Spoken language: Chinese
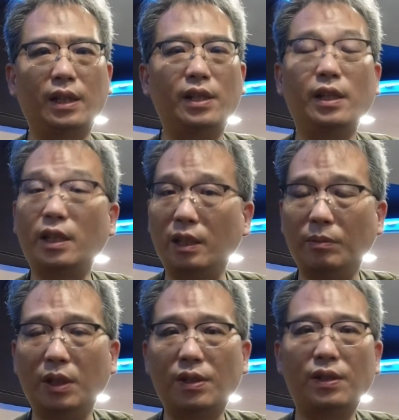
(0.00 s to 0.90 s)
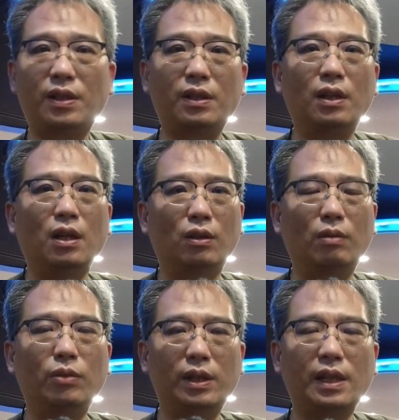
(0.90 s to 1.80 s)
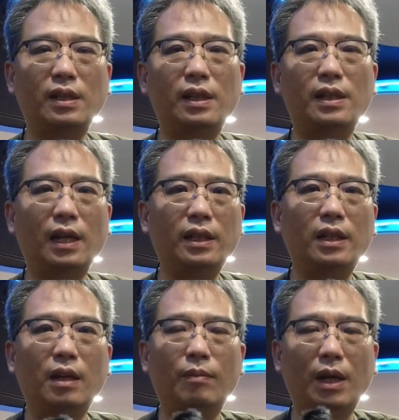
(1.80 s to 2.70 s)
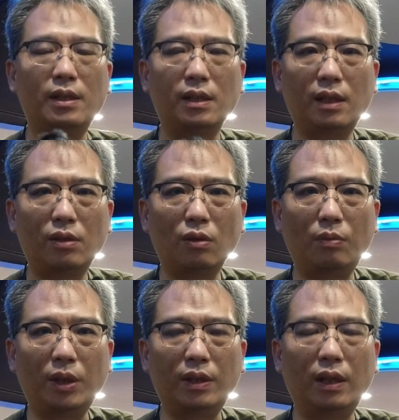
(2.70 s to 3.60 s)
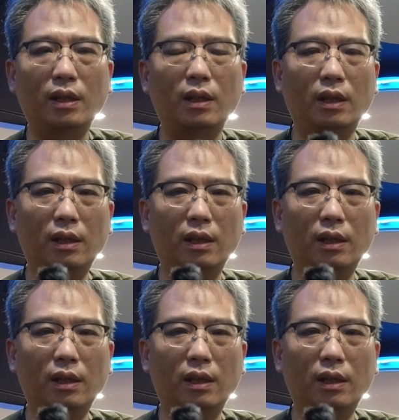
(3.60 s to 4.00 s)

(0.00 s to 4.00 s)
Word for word: 也谢谢你们的支持，我们会再接再厉，把这些作品呢，